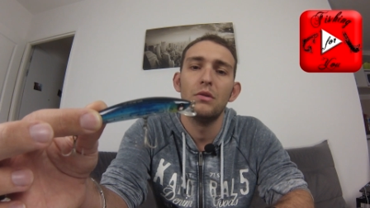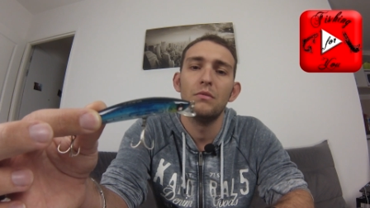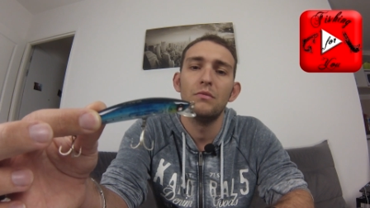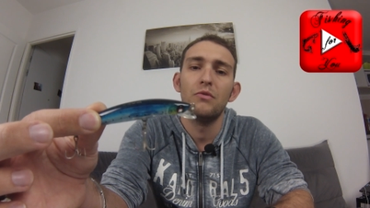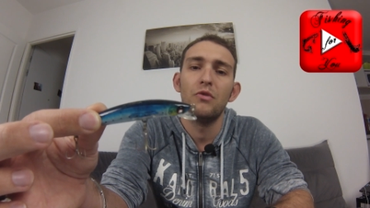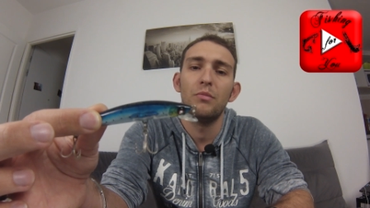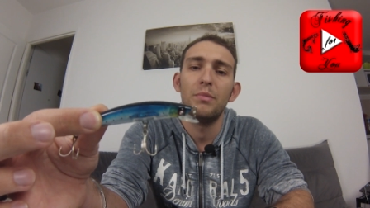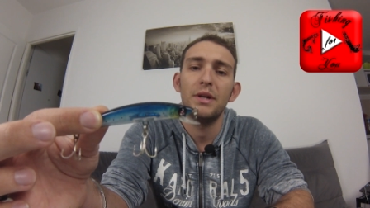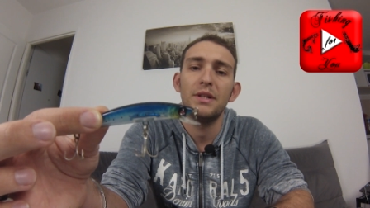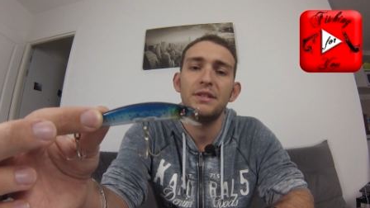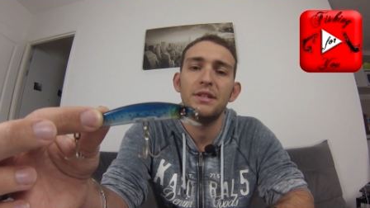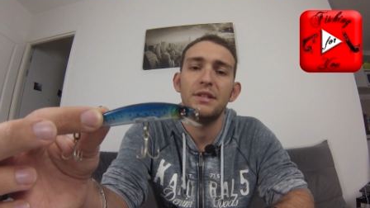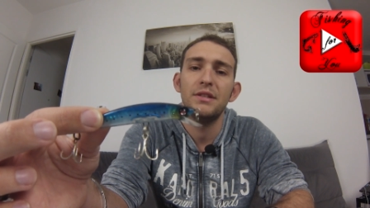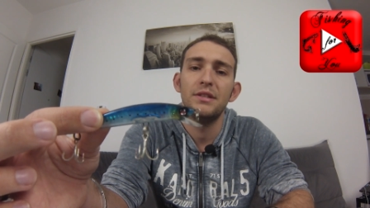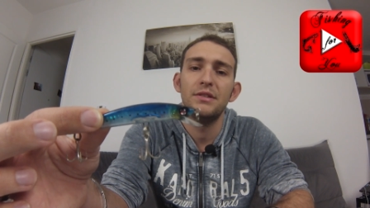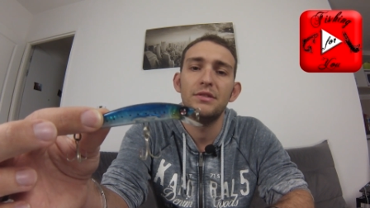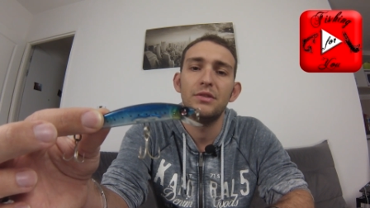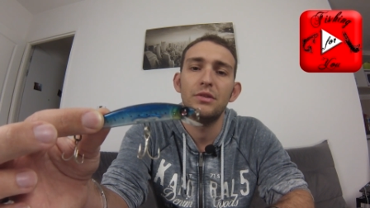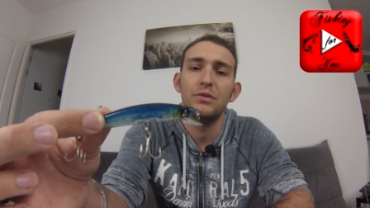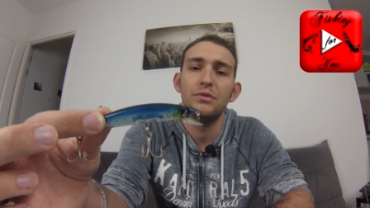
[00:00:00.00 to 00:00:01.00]
Il Faut pas que ça
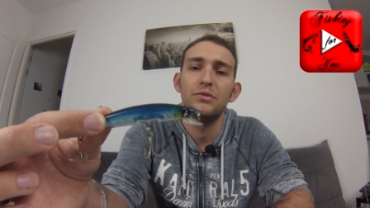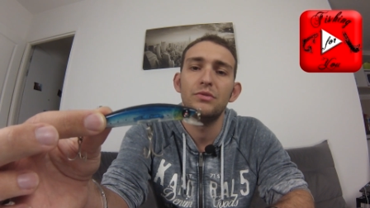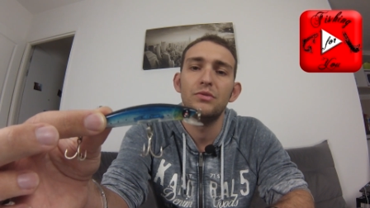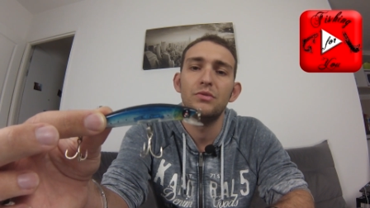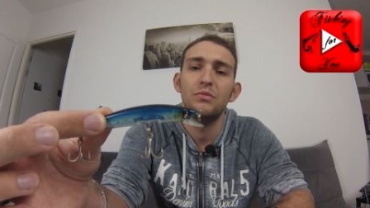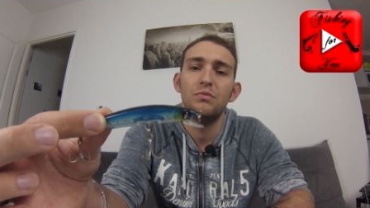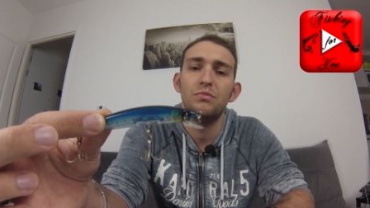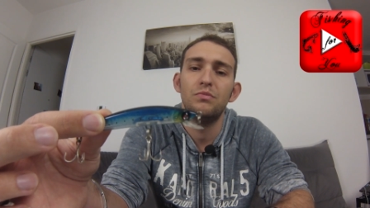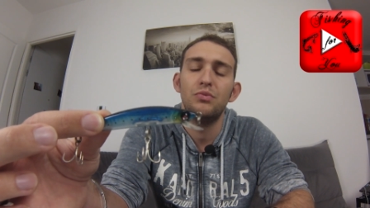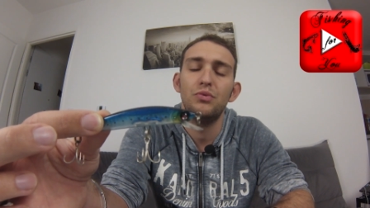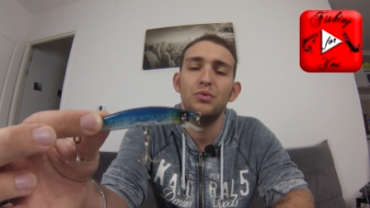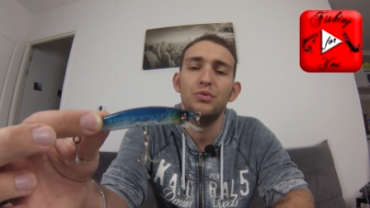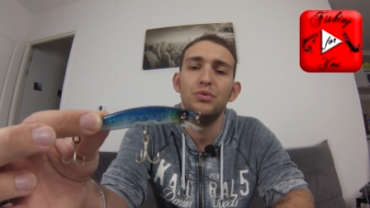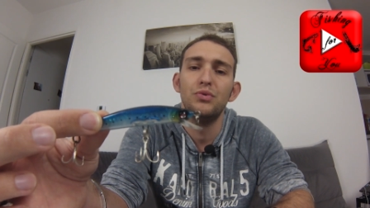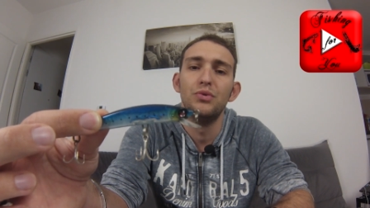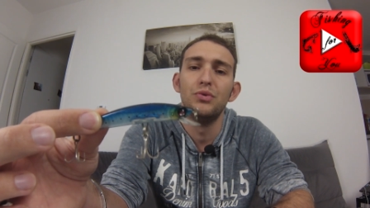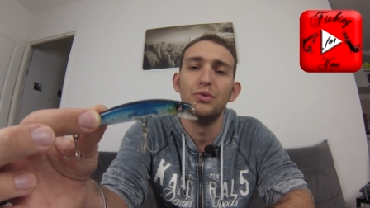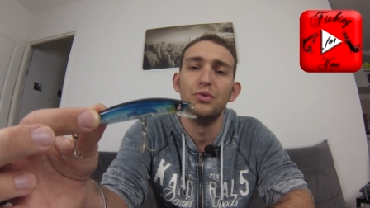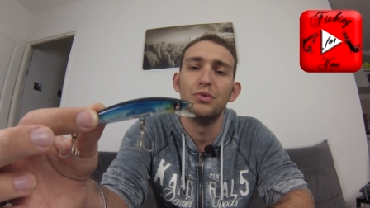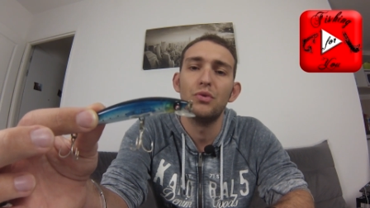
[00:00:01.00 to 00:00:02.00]
descende plus
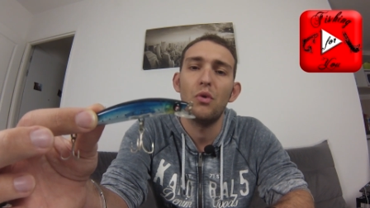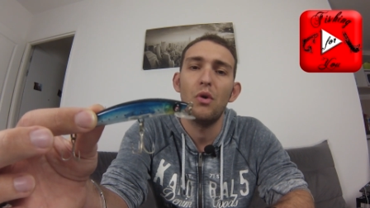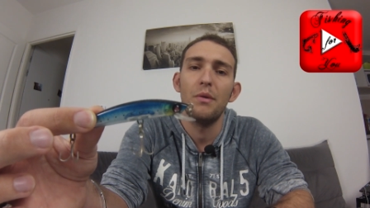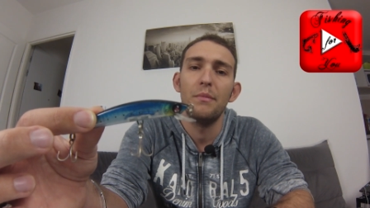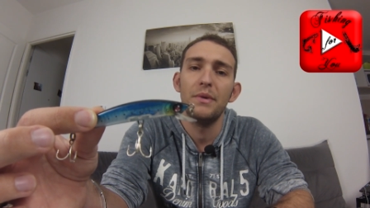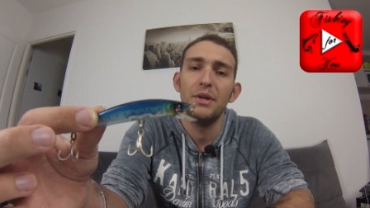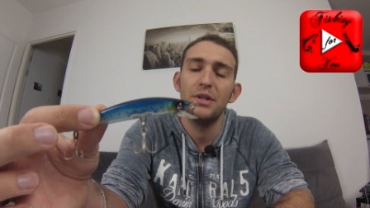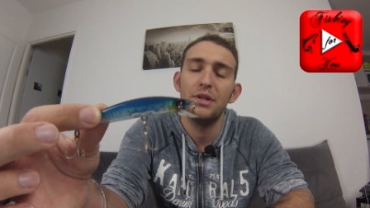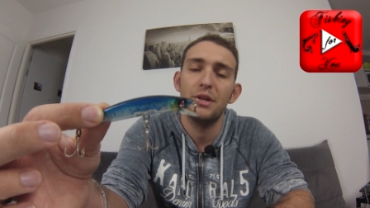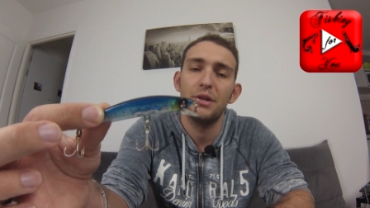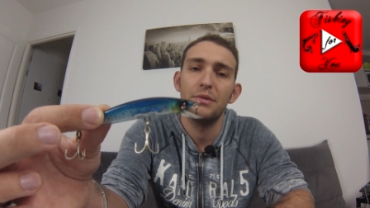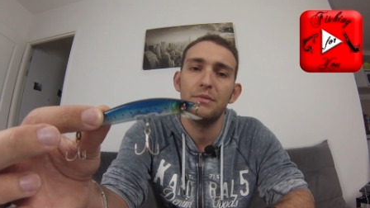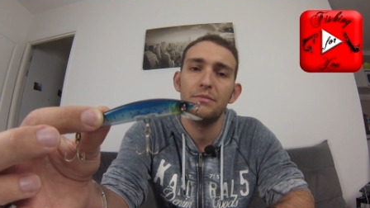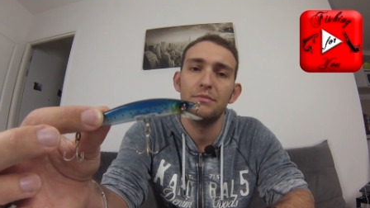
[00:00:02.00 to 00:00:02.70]
de 3 mètres